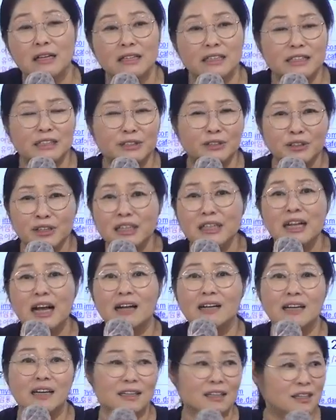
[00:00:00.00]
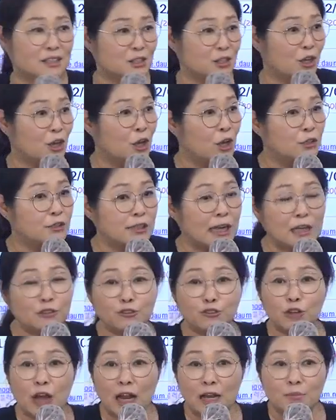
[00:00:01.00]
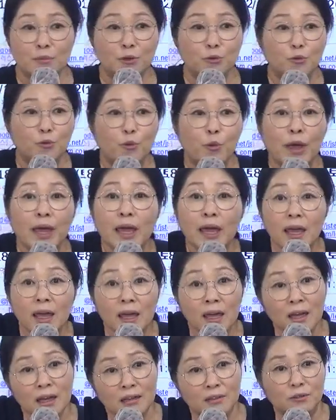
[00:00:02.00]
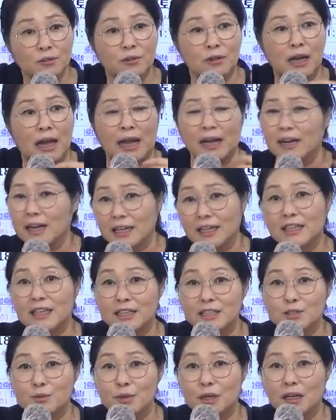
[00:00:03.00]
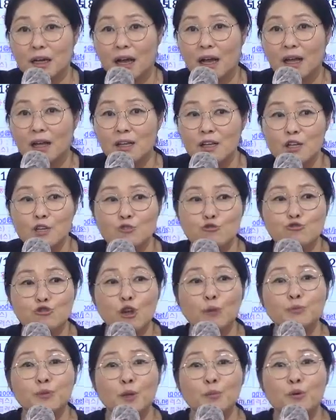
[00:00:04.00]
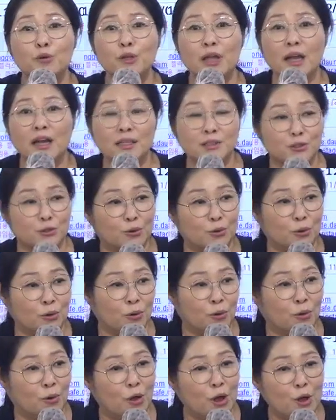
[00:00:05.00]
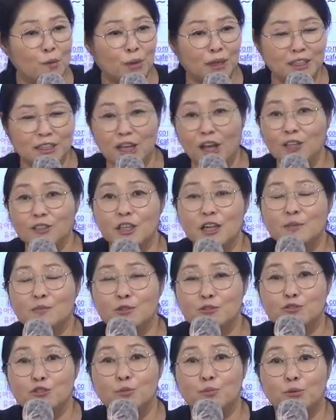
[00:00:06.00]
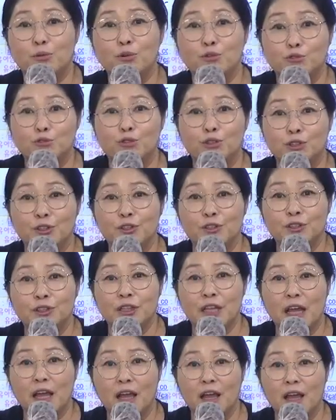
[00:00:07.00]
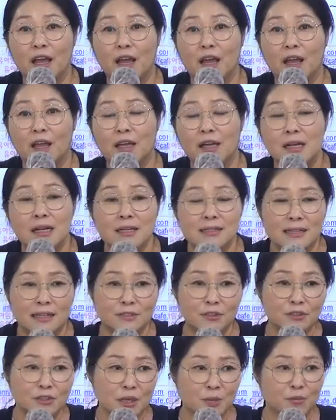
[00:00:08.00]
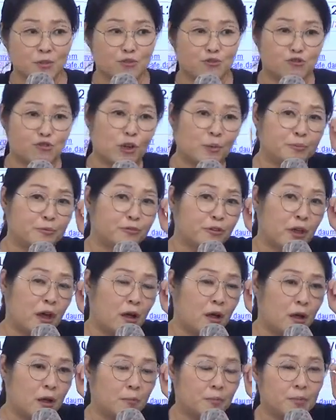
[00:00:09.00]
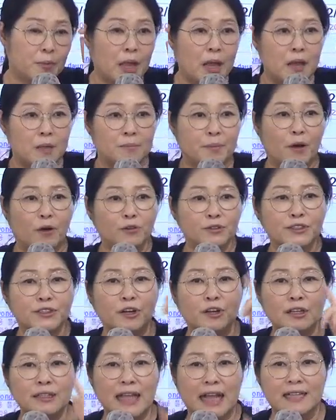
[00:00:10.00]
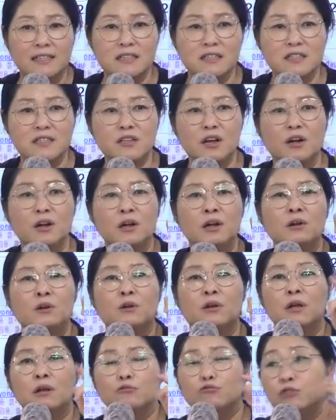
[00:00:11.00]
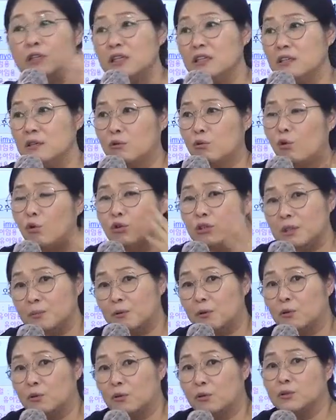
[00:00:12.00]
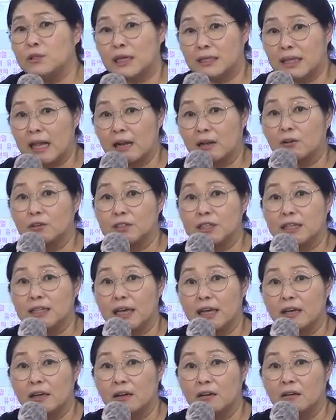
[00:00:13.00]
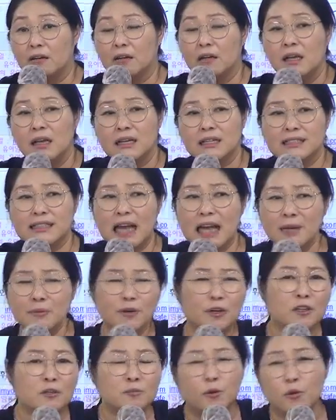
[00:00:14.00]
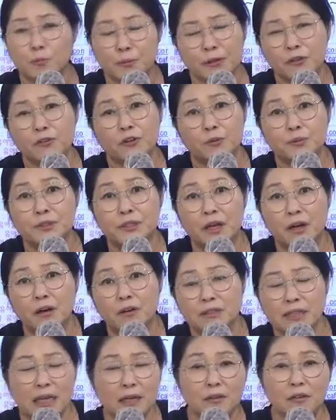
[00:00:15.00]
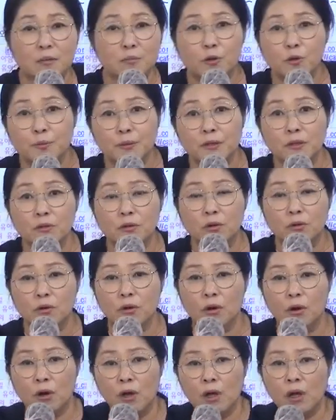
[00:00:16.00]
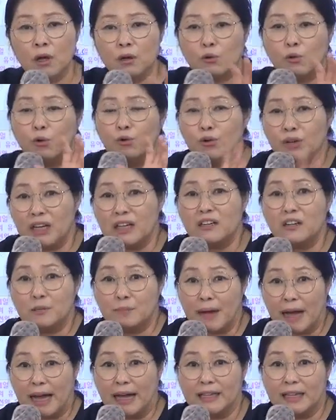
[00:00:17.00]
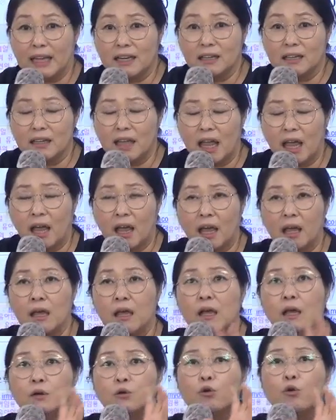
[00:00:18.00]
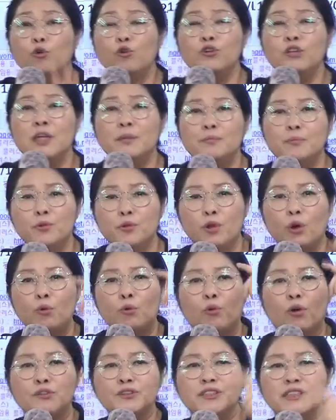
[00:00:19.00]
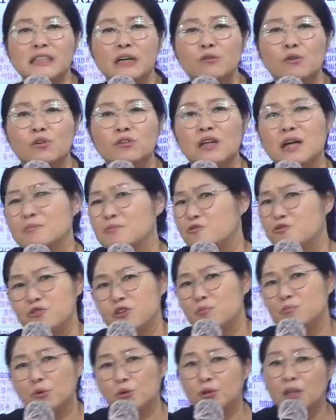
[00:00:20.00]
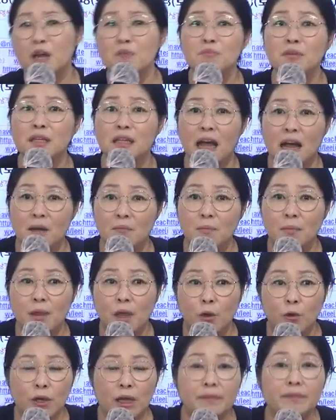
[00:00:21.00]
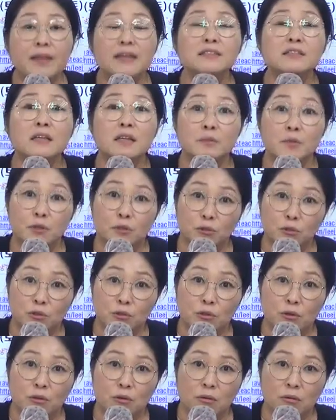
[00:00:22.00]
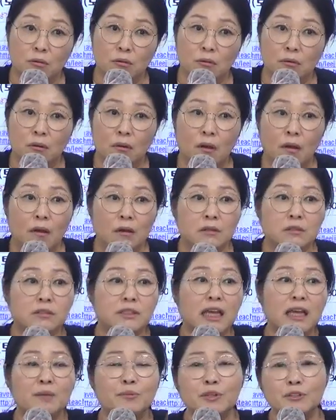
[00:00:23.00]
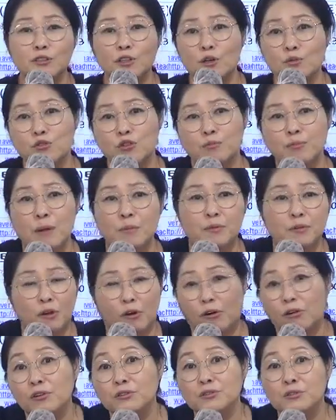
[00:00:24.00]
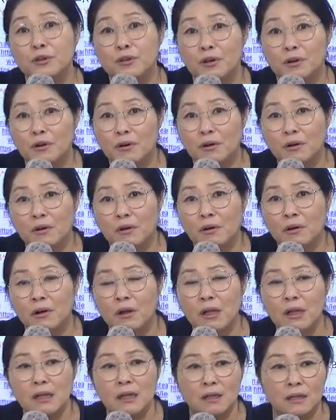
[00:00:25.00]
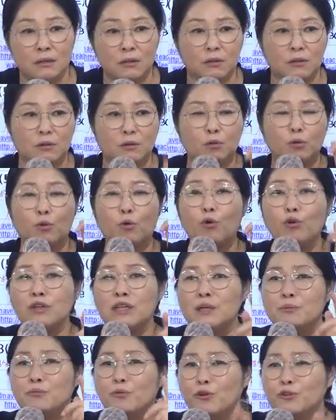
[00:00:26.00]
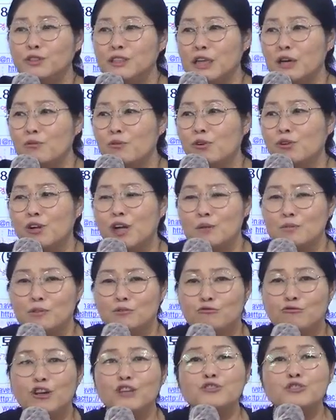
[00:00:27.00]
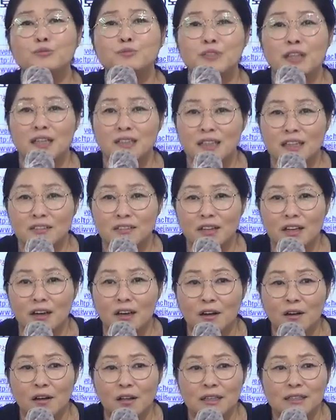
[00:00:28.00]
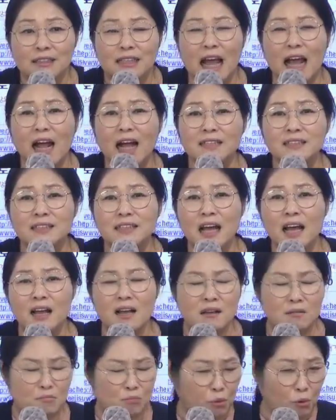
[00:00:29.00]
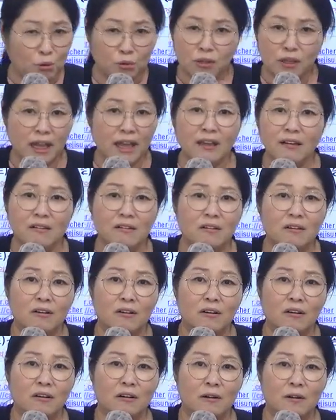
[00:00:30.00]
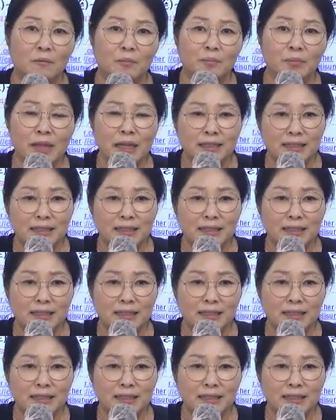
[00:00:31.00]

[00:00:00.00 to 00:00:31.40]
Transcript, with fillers: 그러니까 안 가르치지. 짤 줄 알면 왜 그걸 안 가르치겠습니까? 수업도 못 해가지고 막 이상한 사람들 수업 보여주고 이러는데. 자, 선생님들 수업도요. 병설, 단설, 우리는 공립교사가 될 거잖아요. 그 사립권은 볼 필요도 없어요. 사립권 볼 필요도 없고 공립걸 봐야 되는데 공립도 원장, 원감도 수업 못 합니다. 옛날 사람이거든요. 그 사람들처럼 수업하면 떨어져요. 공립 원장 원감이 누가 수업 잘한다 그래요? 장학사? 못해요.